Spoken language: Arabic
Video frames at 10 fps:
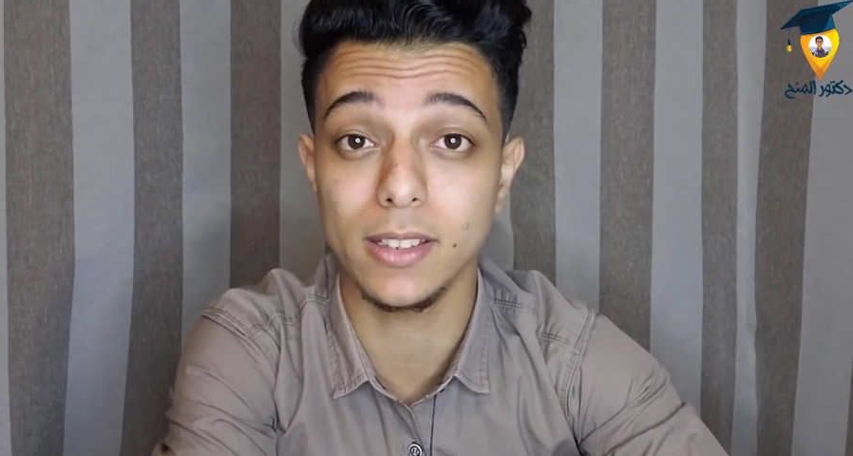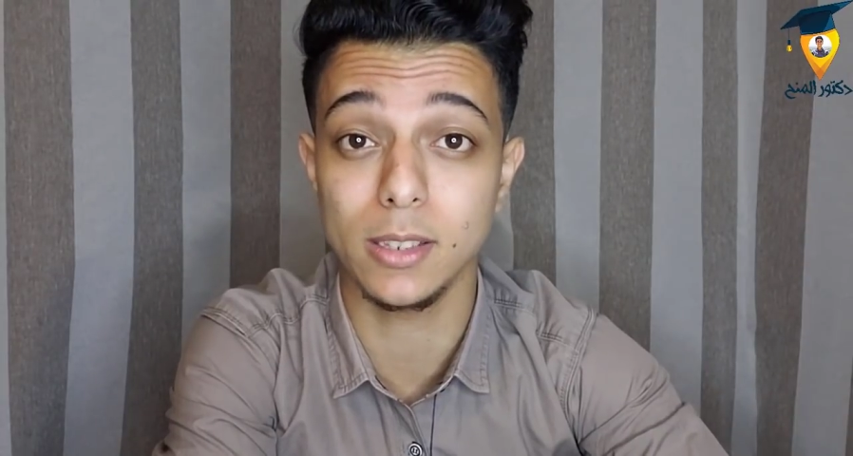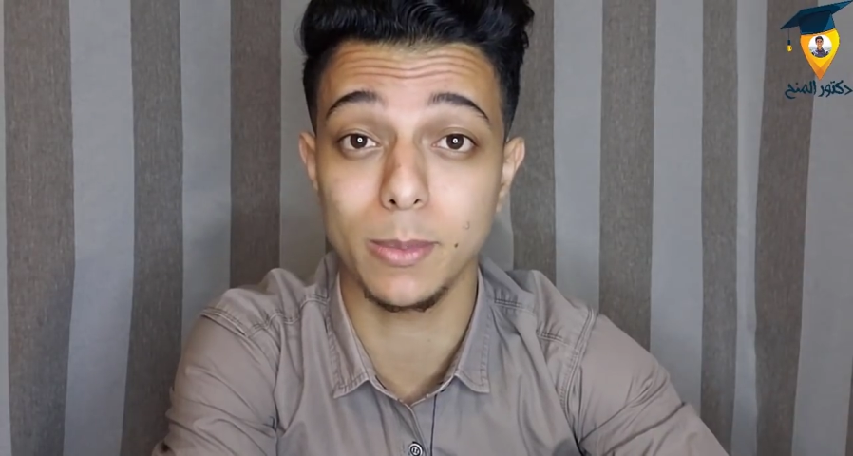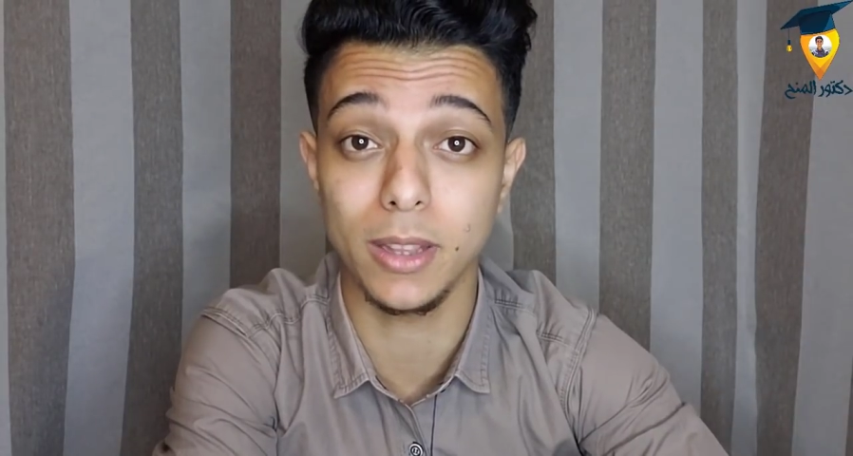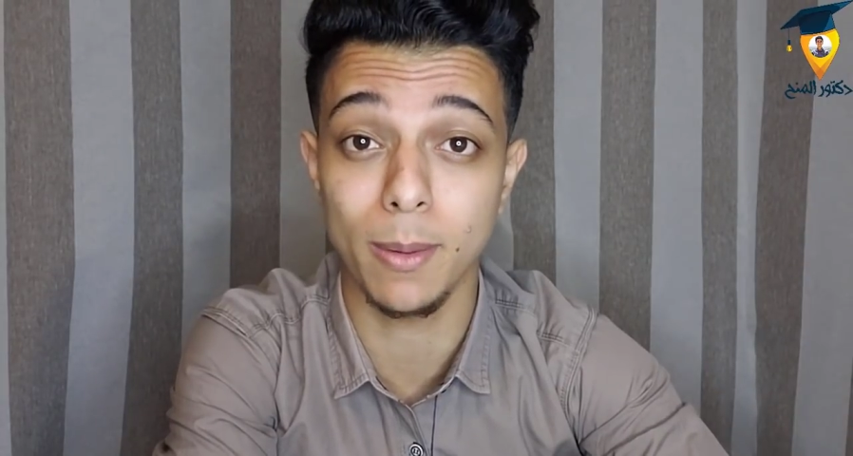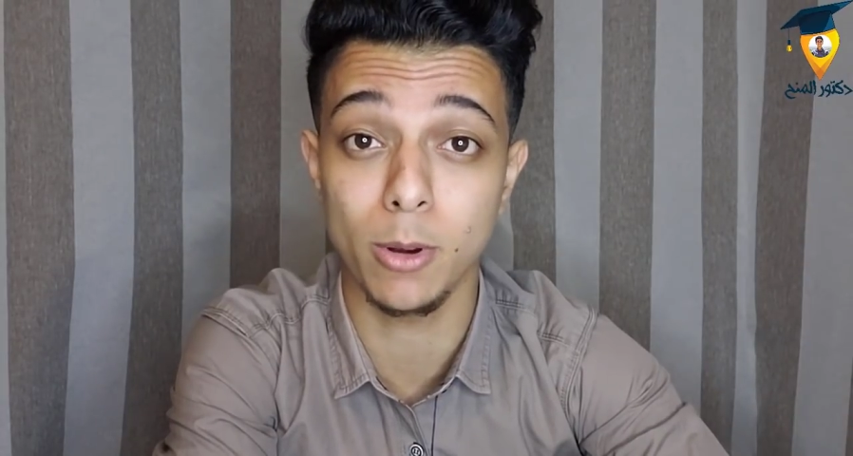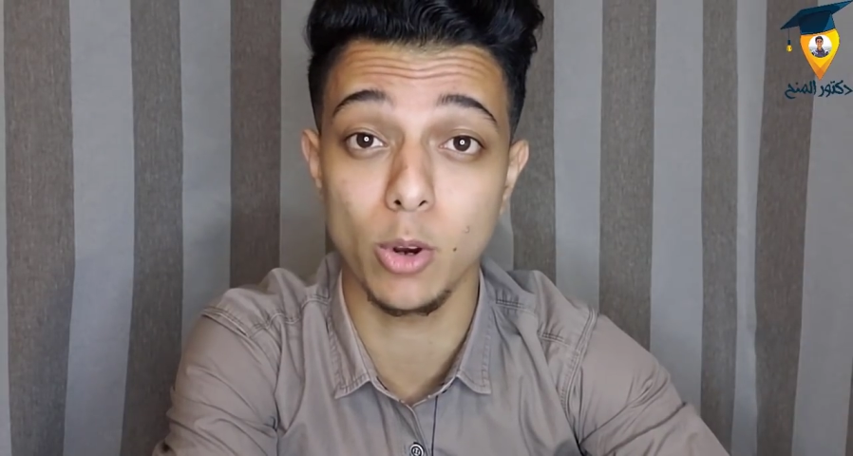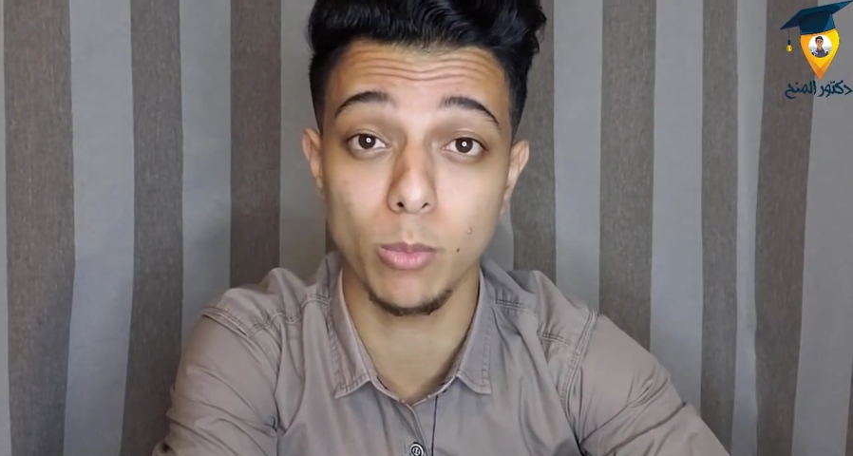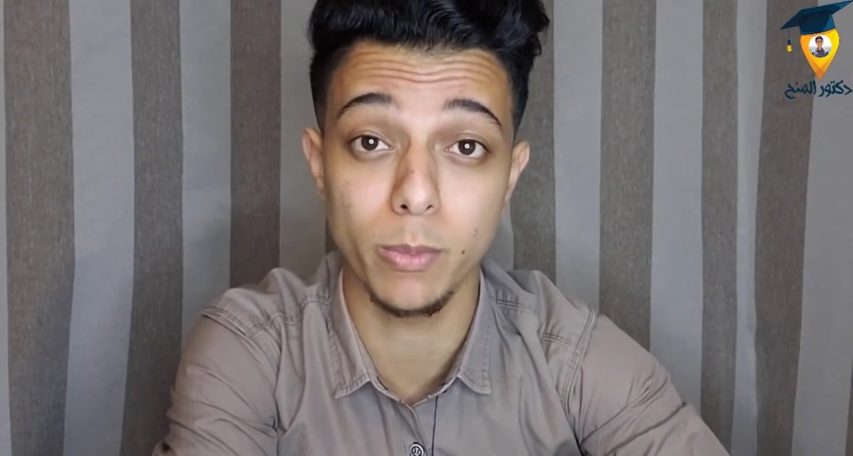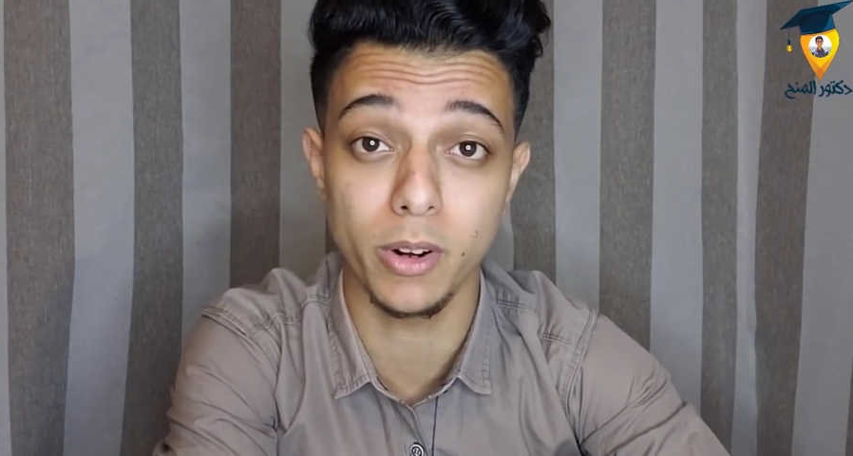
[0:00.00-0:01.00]
اس بي
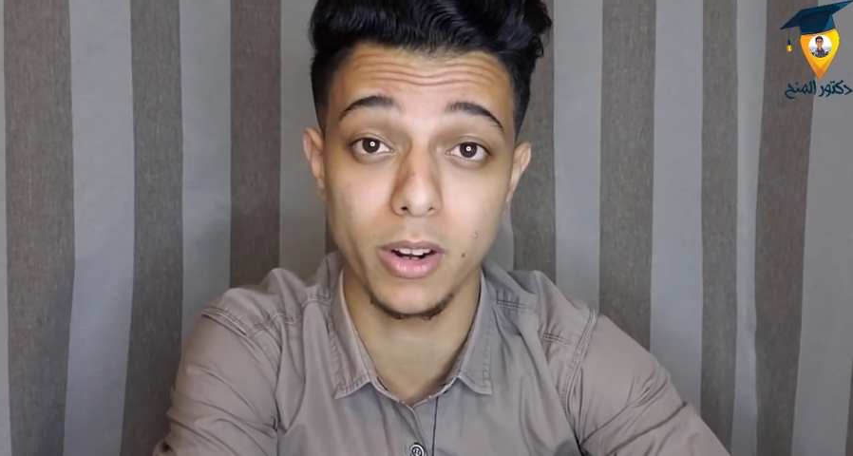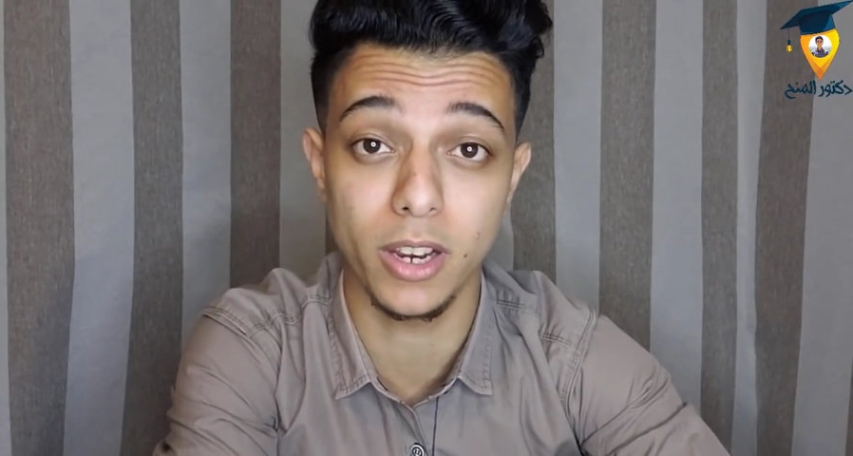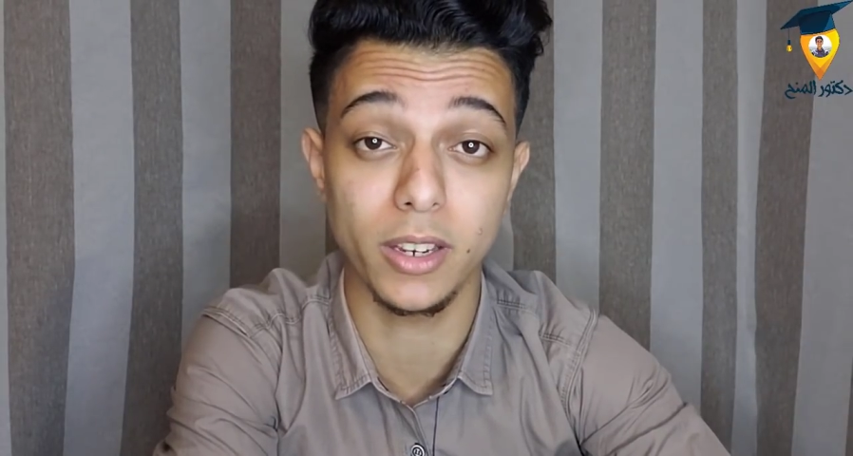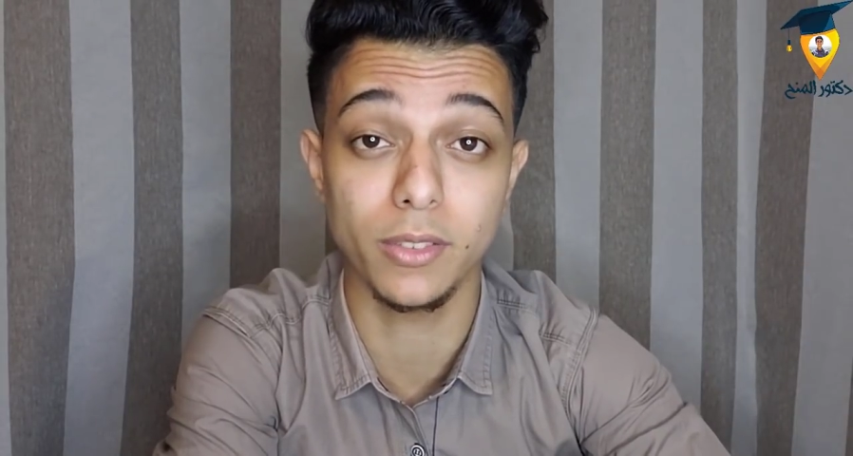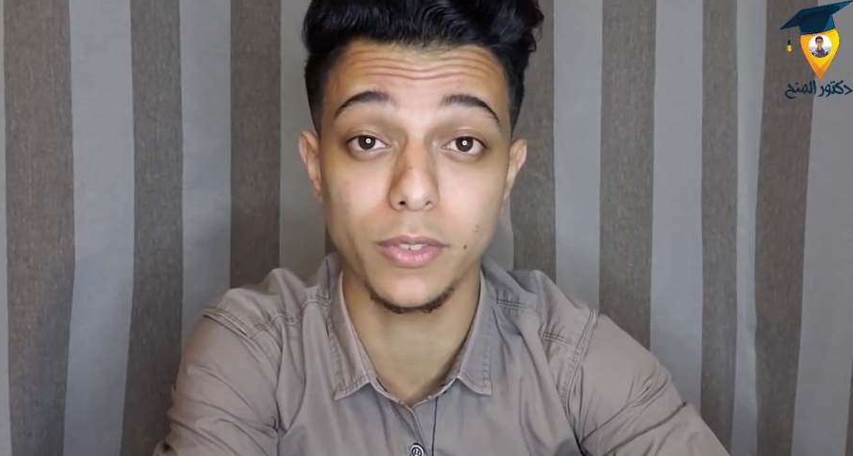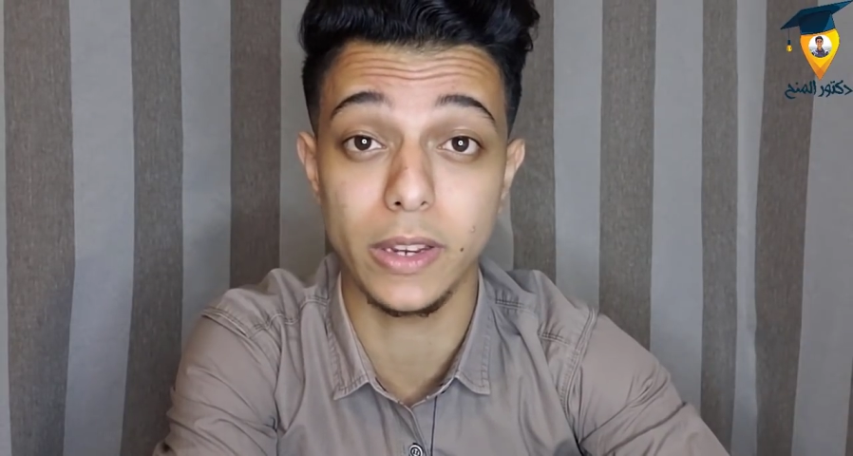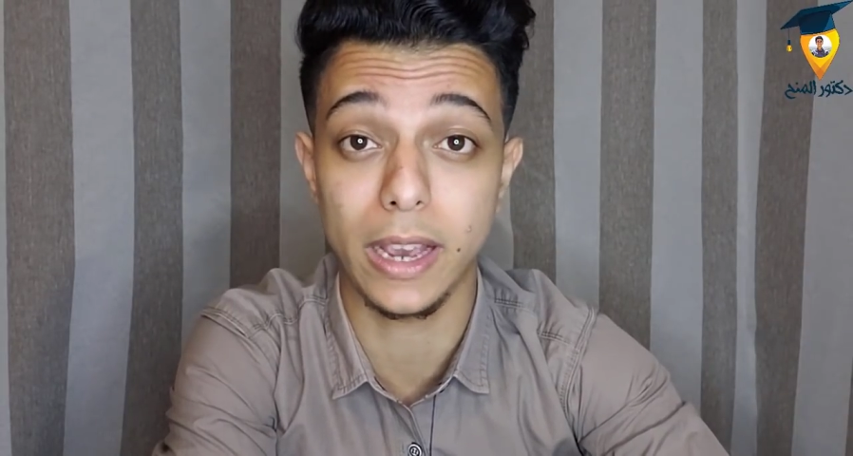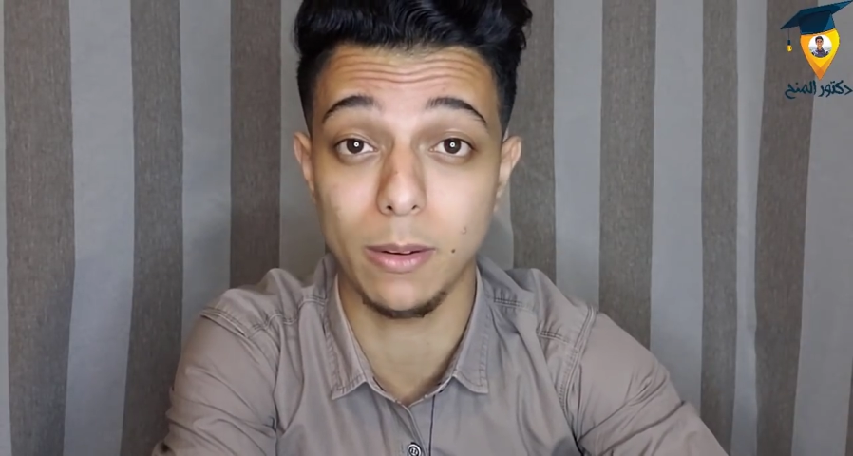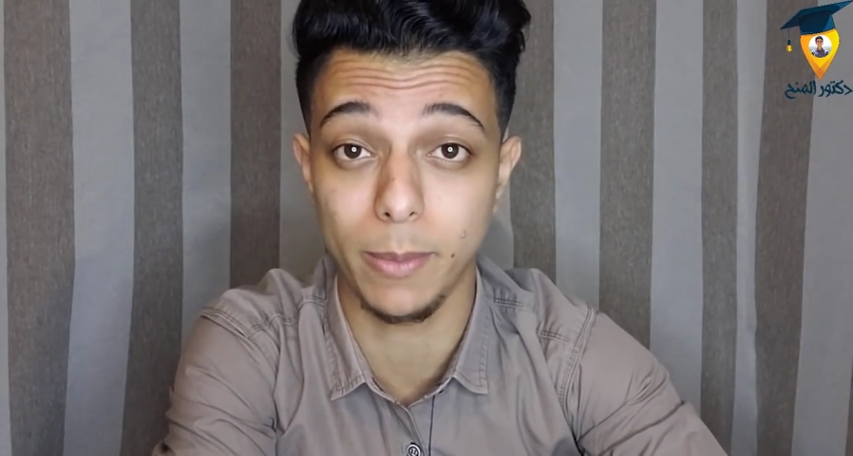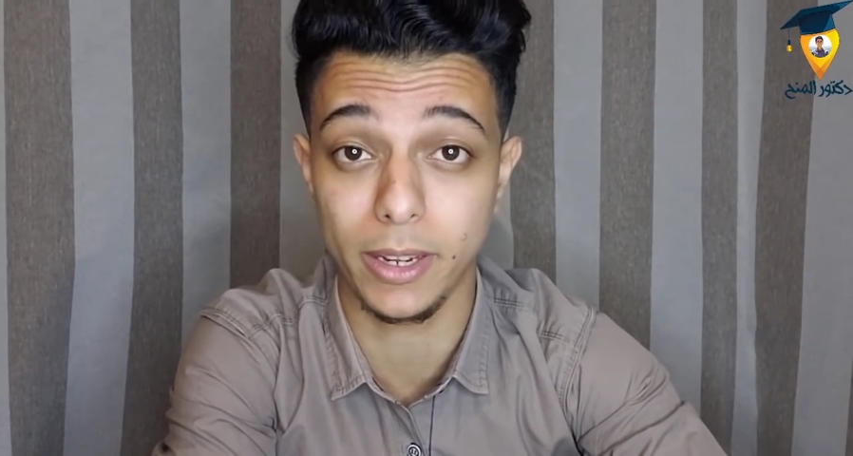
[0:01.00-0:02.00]
دبليو برلين
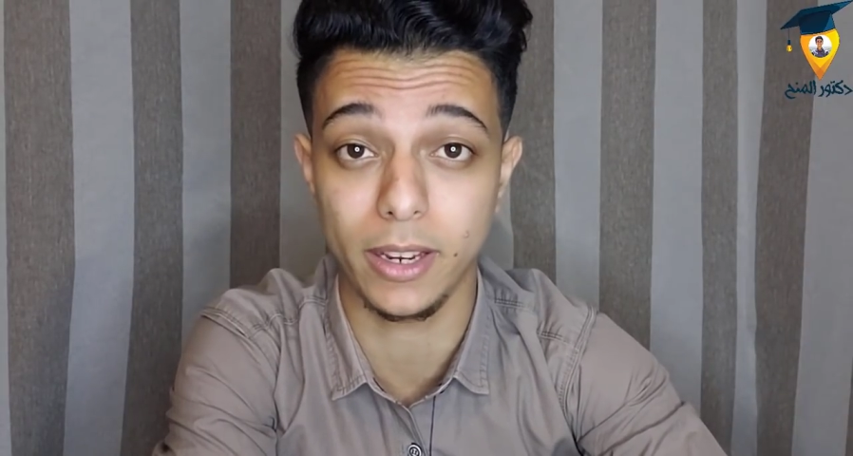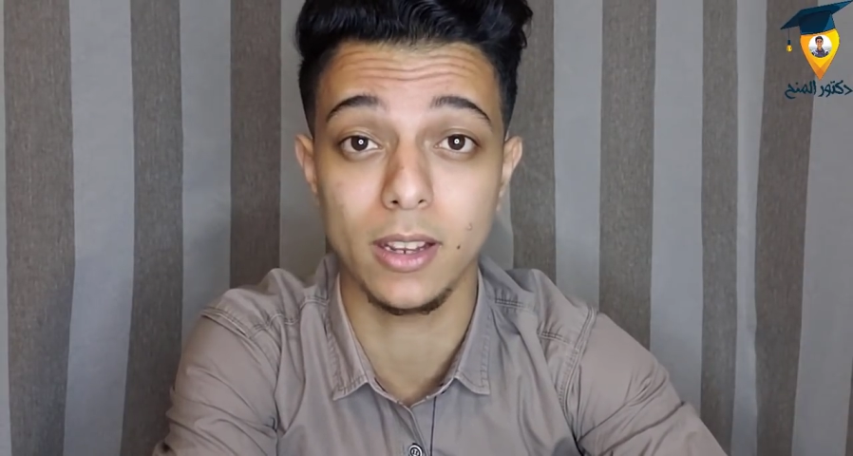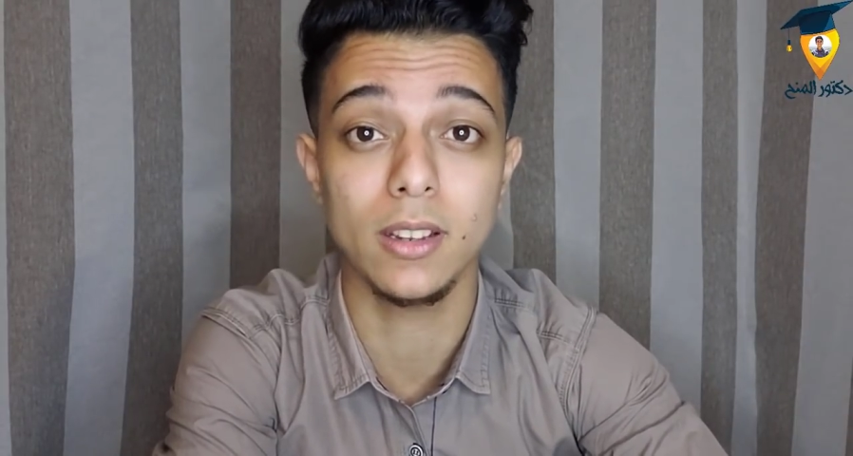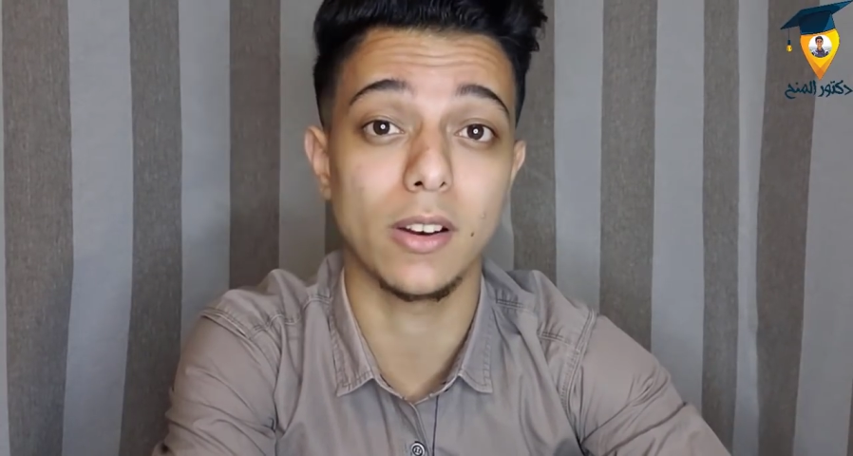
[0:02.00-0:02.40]
في المانيا